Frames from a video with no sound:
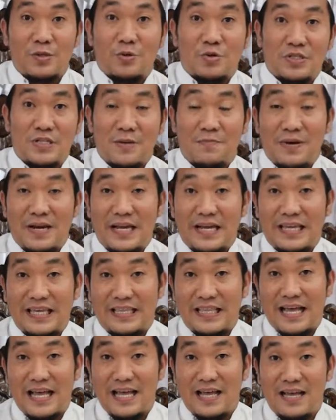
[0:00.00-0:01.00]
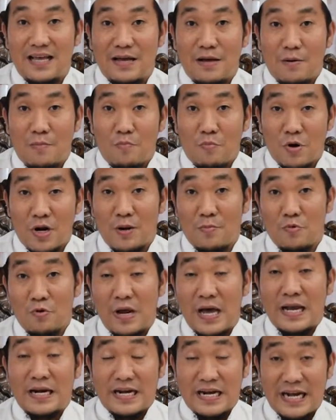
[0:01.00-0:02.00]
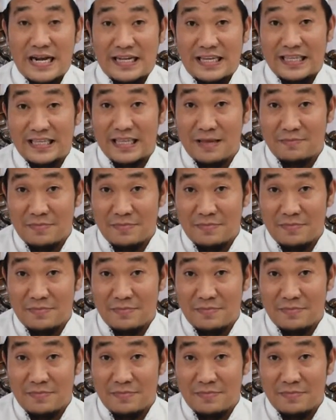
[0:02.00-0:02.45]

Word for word: terus kepada kita. Mudah-mudahan dengan kita